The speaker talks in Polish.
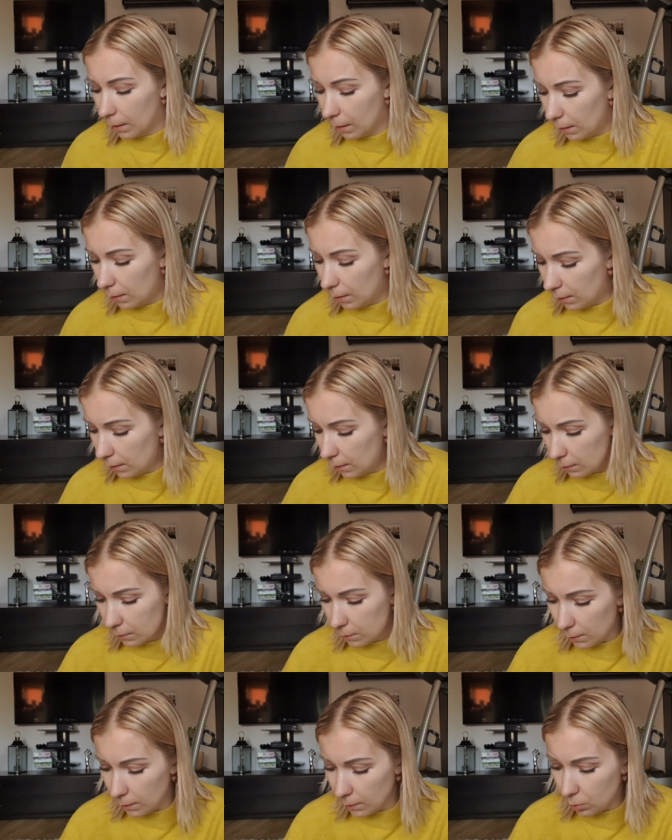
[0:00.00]
E,
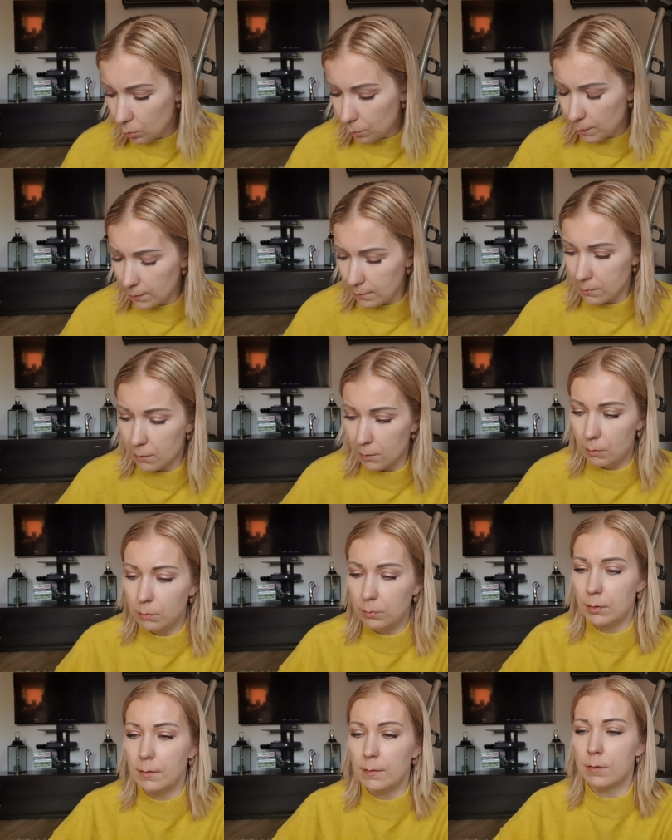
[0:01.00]
kolejną maską
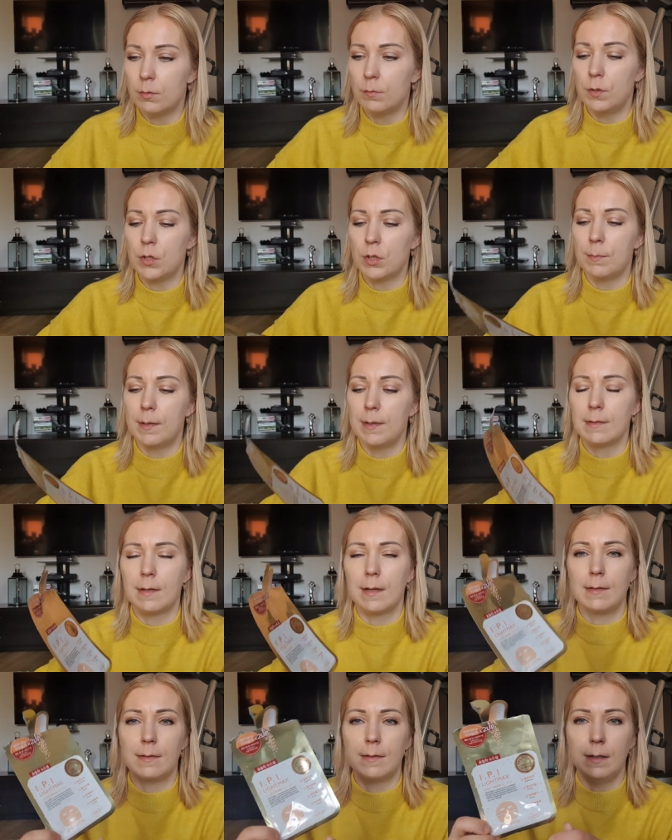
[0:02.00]
to jest również
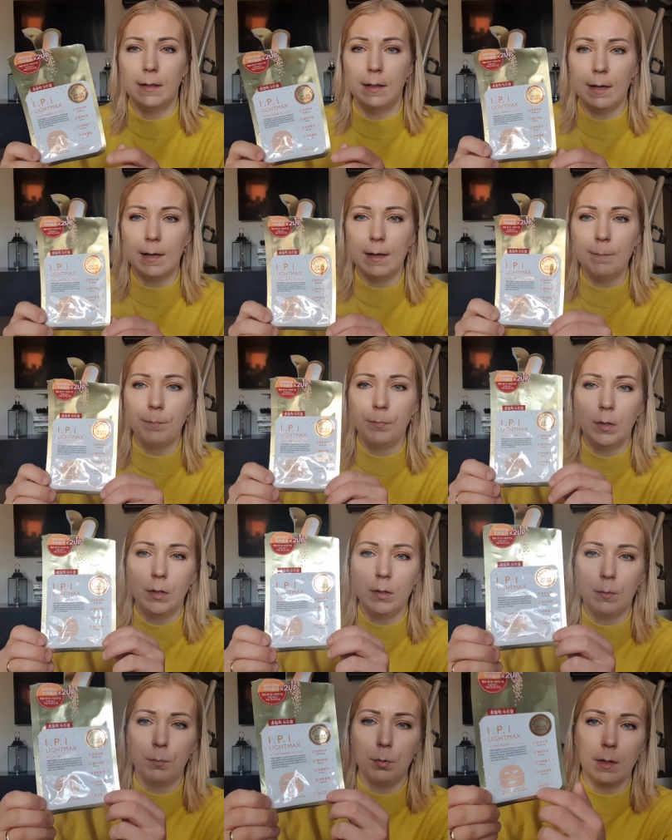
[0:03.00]
maska z Lidla i
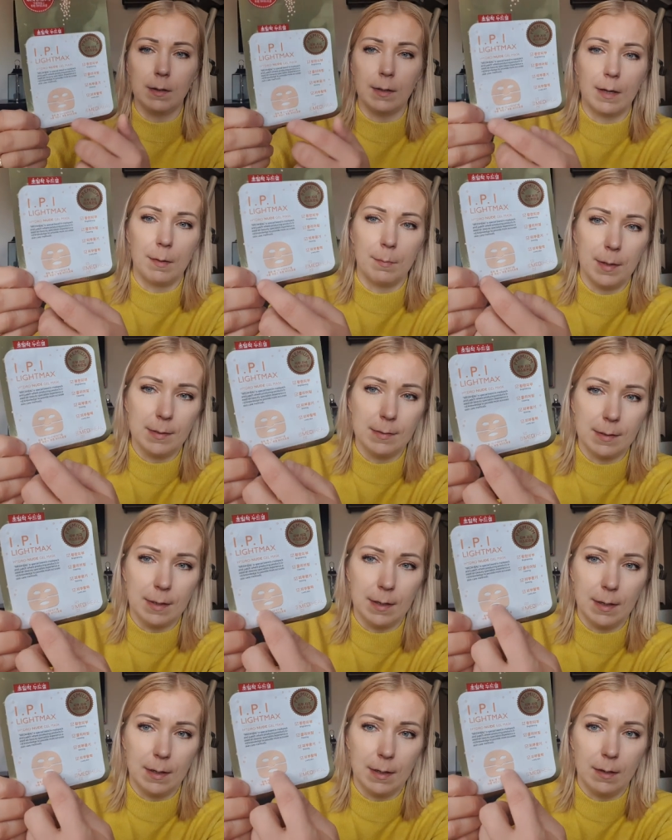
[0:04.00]
to była taka
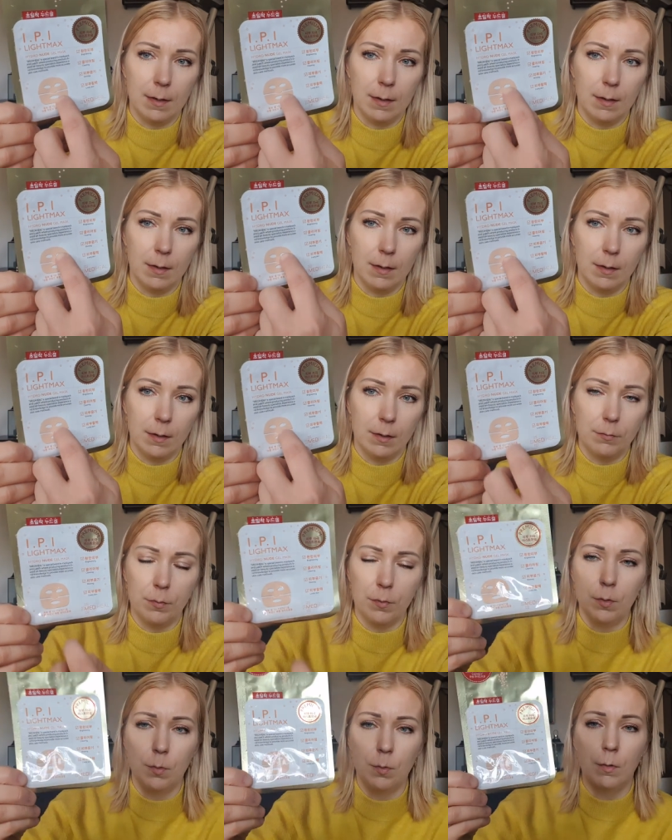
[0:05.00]
maska
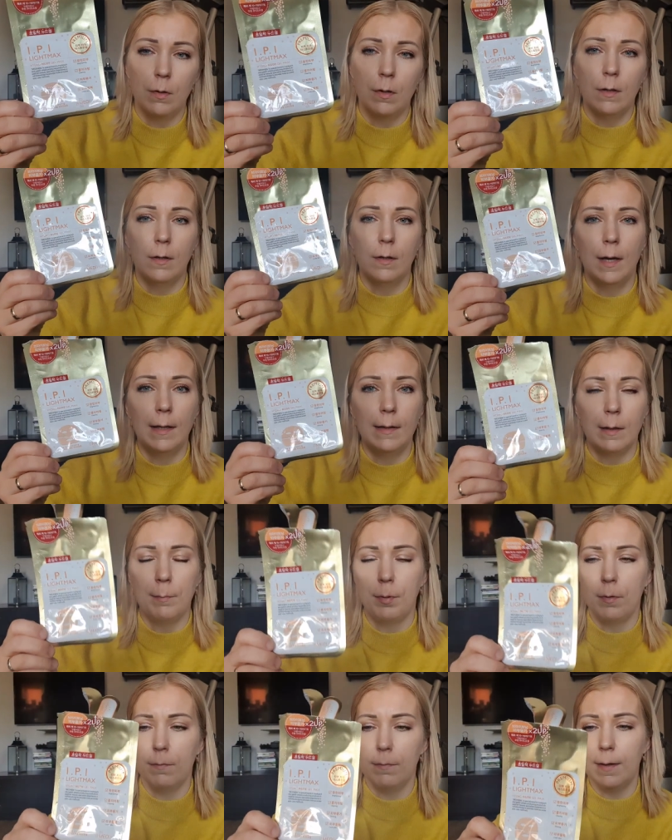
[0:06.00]

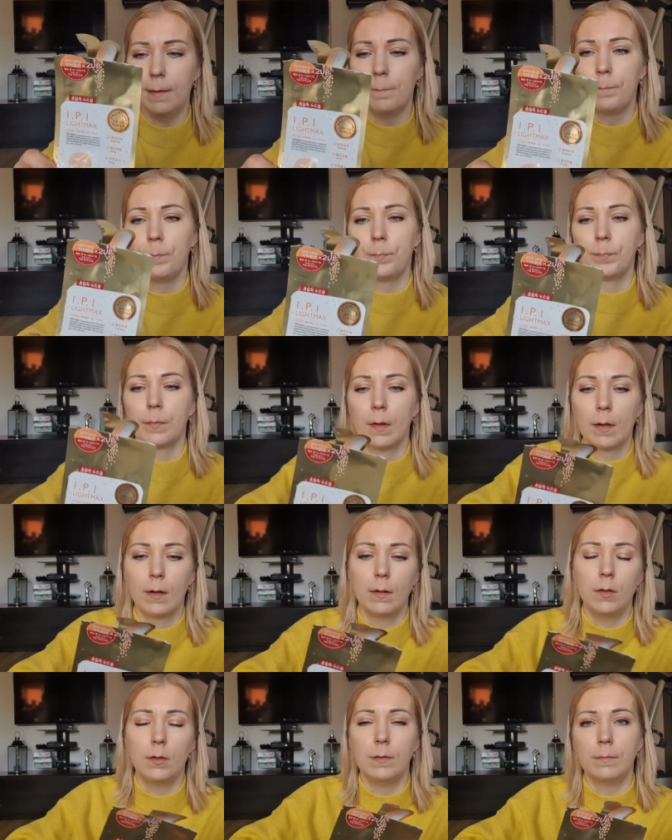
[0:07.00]
dwuetapowa,
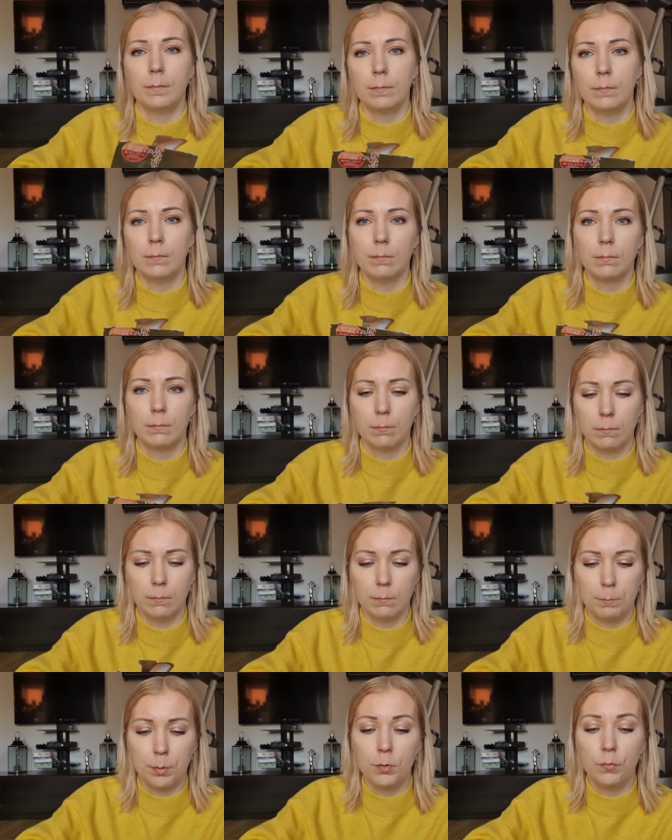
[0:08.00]
mm,
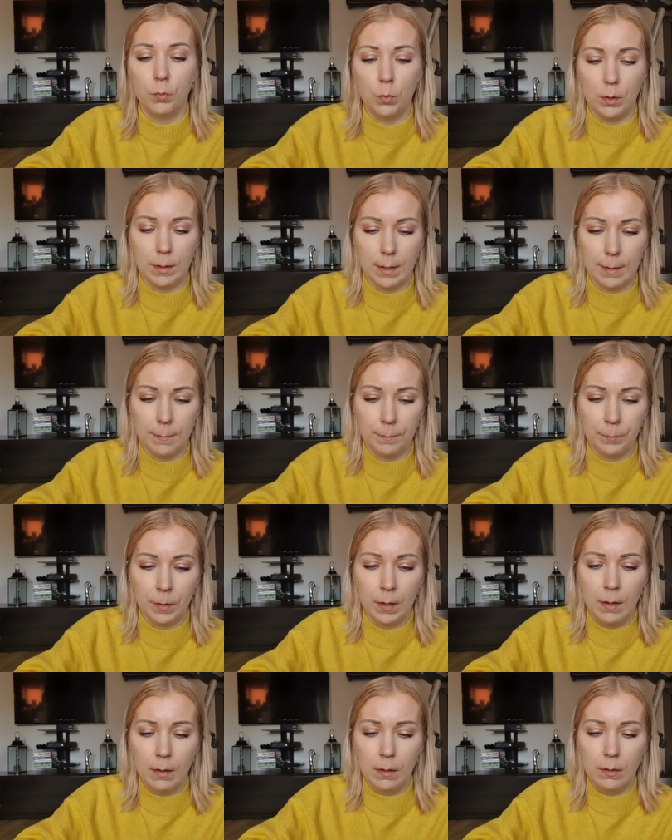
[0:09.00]
podwójna
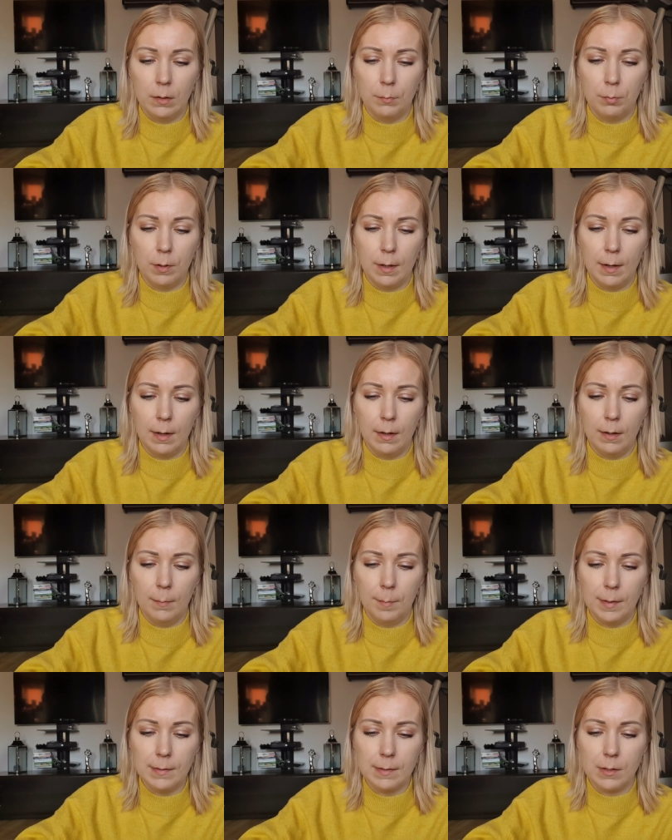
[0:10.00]
i to była e,
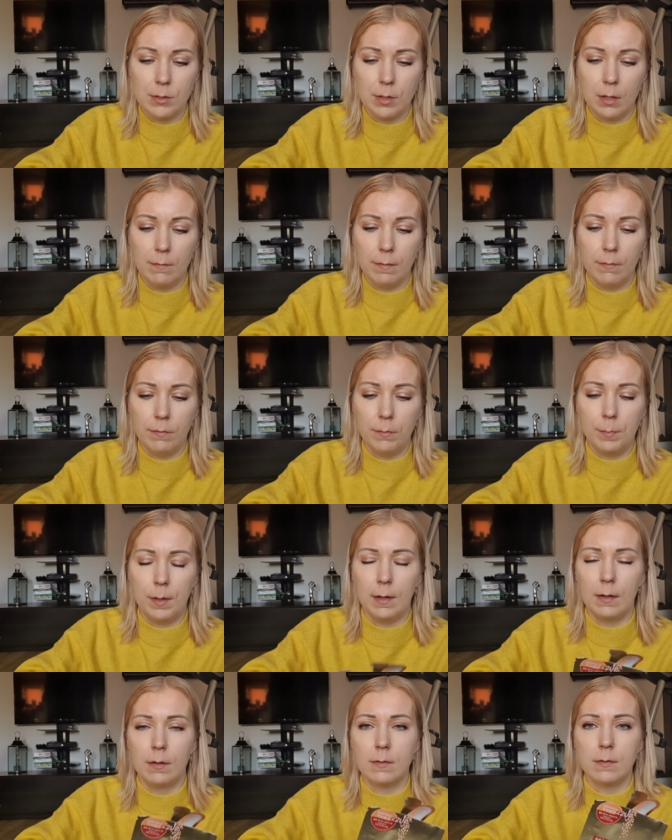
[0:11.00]
maska żelowa
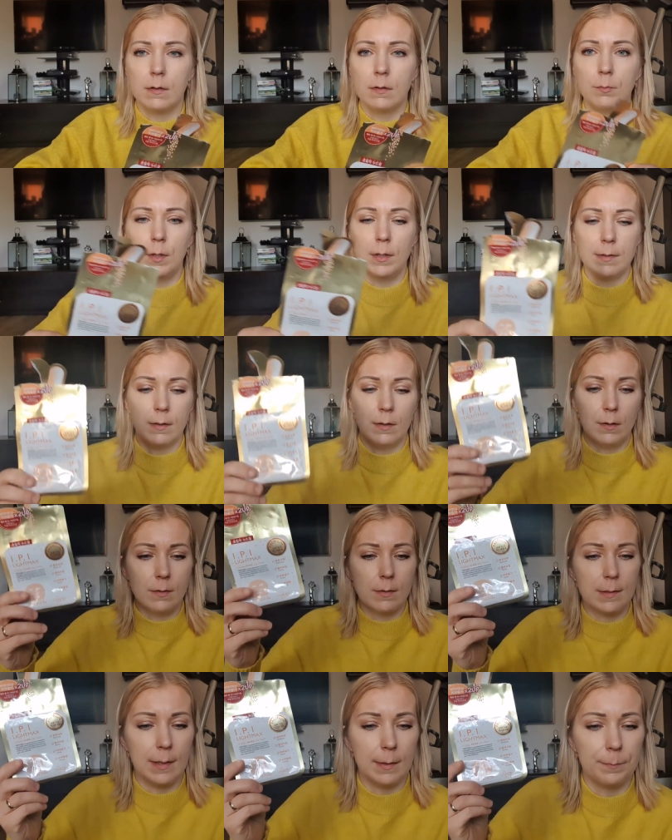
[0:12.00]
wybielająca,
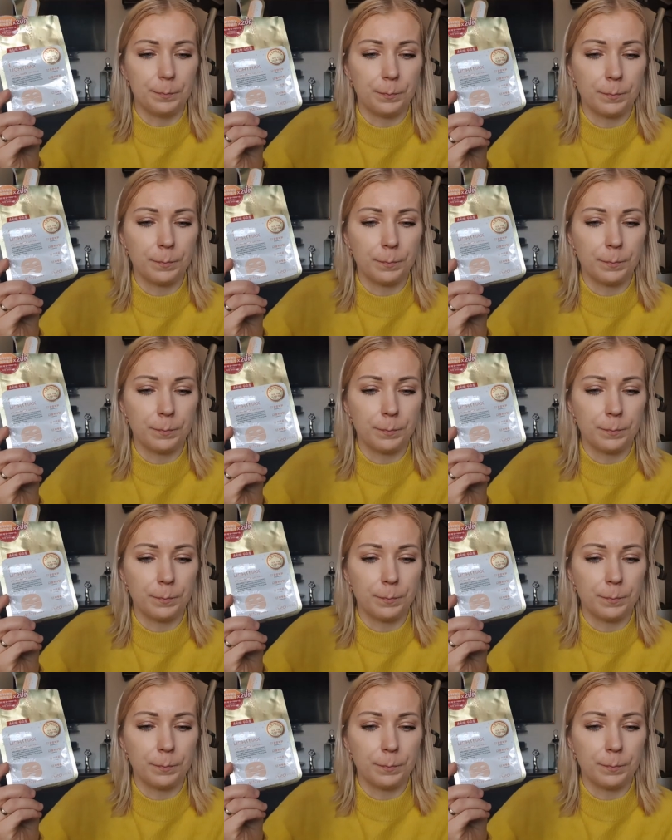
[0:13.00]
odmładzająca.